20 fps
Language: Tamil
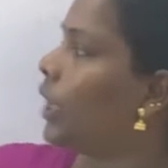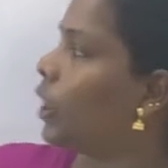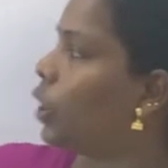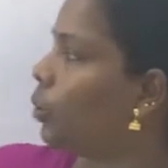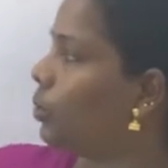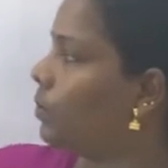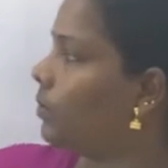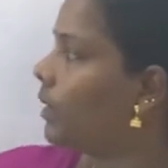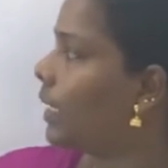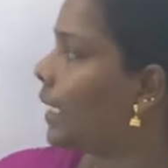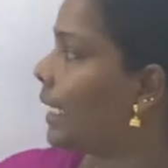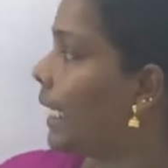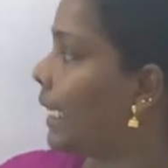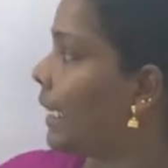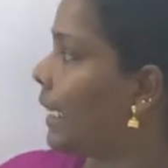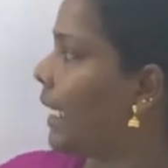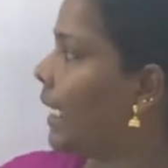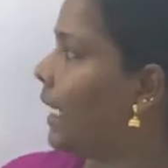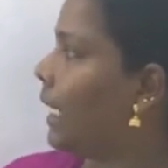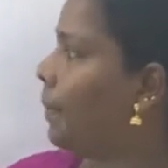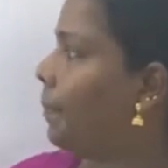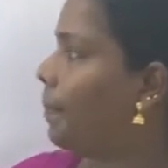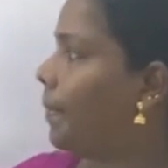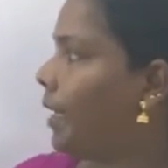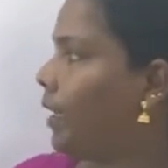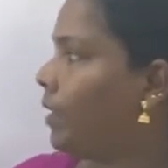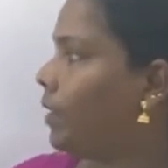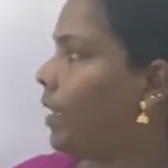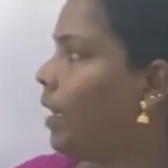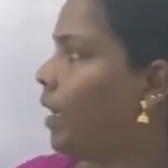தும் கித்தினி
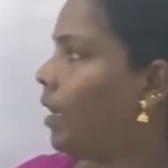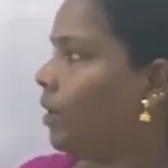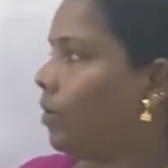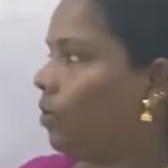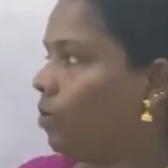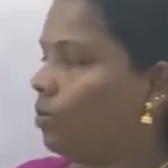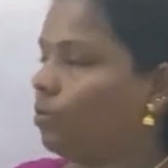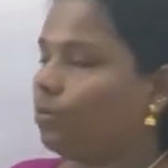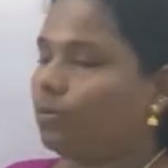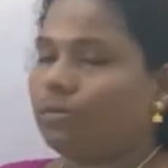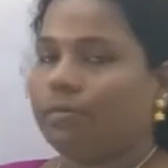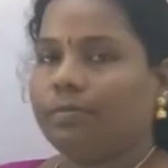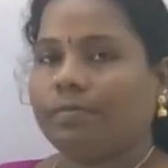படுத்தாகும்